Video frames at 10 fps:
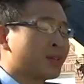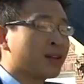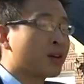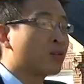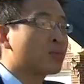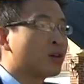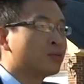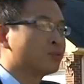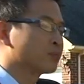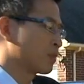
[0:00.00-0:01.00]
Chắc là không đâu
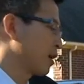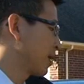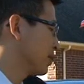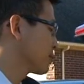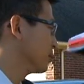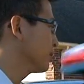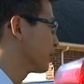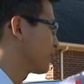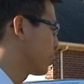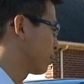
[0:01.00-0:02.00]
Anh đã xử lý
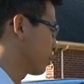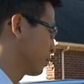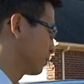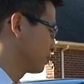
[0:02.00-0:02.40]
kịp thời rồi